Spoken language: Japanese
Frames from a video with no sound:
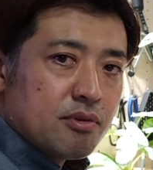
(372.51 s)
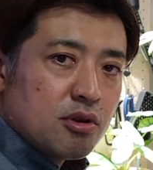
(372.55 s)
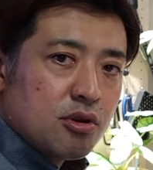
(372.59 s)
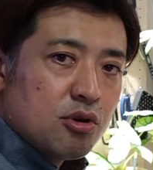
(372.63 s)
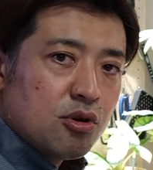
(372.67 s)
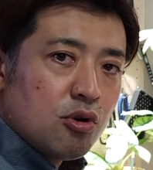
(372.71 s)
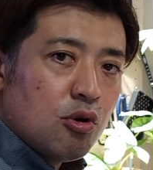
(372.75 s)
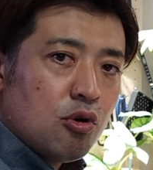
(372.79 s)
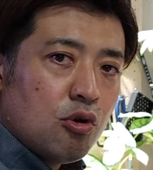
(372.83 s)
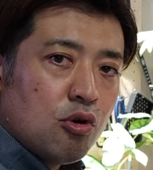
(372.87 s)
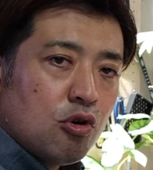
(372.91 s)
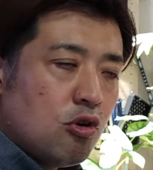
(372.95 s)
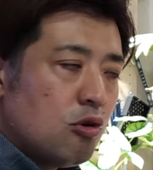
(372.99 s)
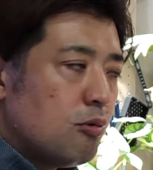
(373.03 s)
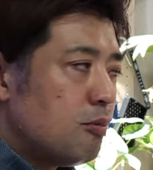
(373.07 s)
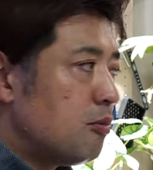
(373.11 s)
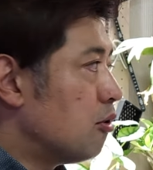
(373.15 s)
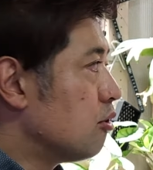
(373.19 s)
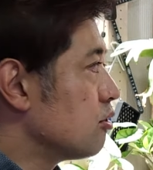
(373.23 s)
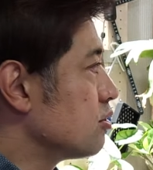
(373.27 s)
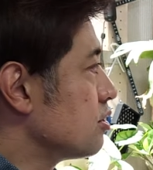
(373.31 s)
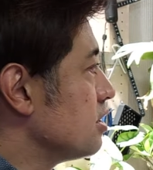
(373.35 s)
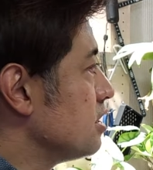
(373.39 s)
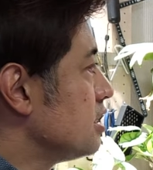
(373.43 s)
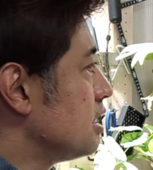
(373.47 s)
両方
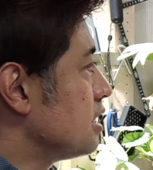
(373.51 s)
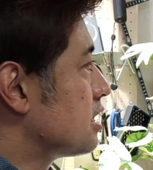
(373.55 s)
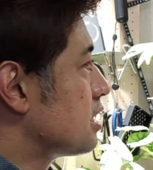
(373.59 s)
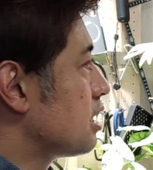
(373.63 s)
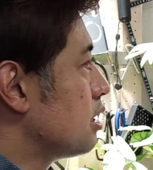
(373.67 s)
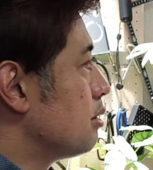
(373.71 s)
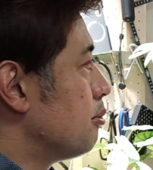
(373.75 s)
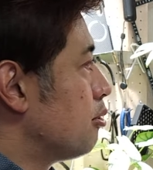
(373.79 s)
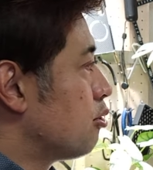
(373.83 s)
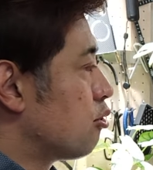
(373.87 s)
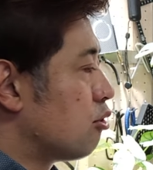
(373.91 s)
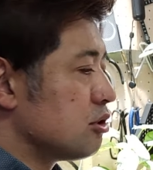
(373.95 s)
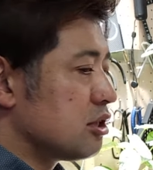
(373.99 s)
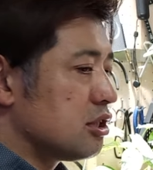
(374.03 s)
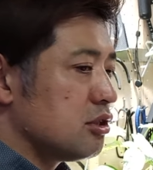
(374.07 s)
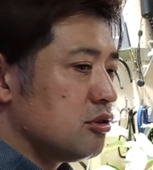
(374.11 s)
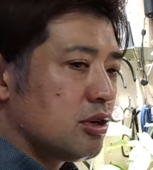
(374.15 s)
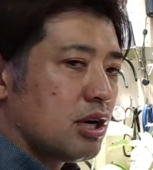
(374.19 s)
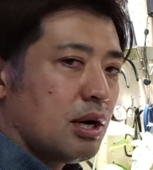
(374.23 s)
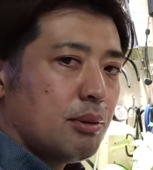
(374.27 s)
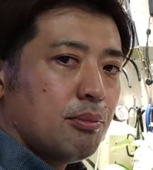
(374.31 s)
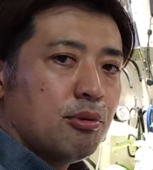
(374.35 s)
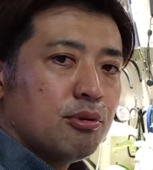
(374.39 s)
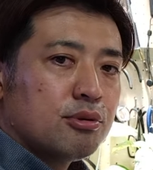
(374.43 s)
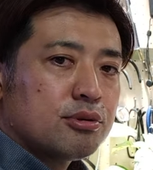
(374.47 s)
防水ですけども、こっちの
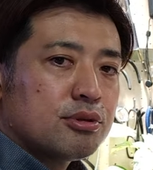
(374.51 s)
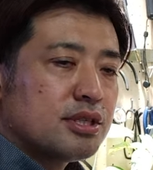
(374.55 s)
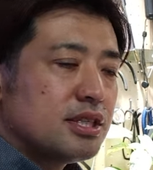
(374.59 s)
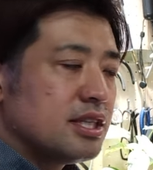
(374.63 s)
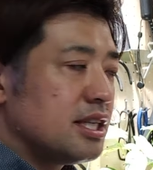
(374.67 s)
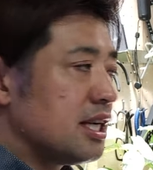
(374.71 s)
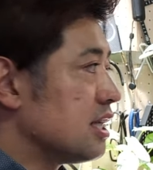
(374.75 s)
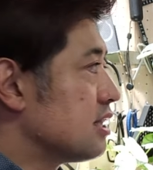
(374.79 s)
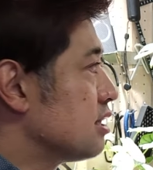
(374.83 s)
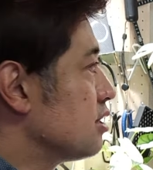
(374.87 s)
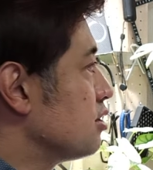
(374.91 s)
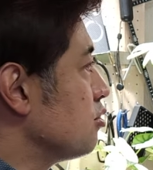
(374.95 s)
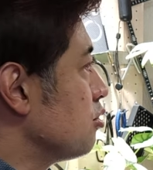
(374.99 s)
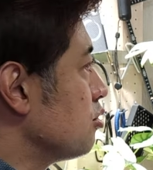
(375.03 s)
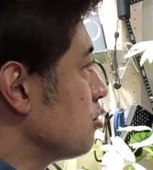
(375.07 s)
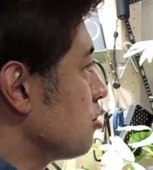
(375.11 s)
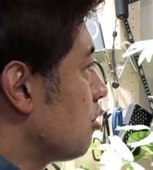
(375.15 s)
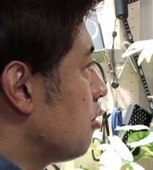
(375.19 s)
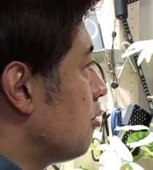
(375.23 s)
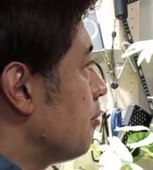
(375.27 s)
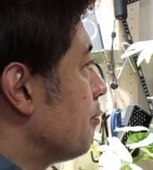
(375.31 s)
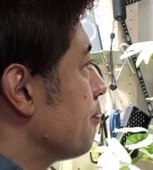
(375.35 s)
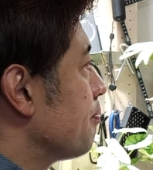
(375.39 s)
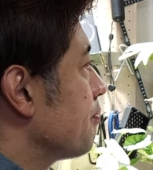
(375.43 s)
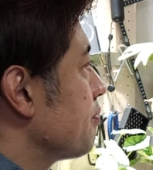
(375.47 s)
方が防水が強いと
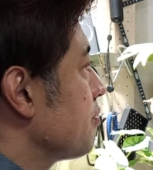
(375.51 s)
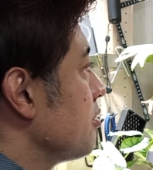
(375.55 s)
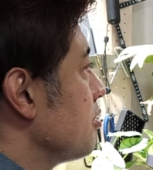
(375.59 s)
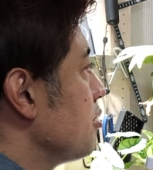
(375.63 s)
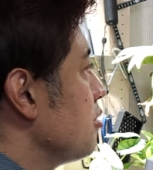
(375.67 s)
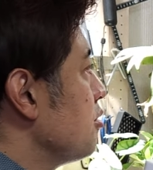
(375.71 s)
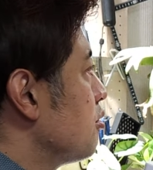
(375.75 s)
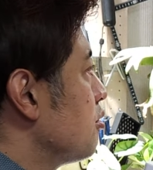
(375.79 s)
いう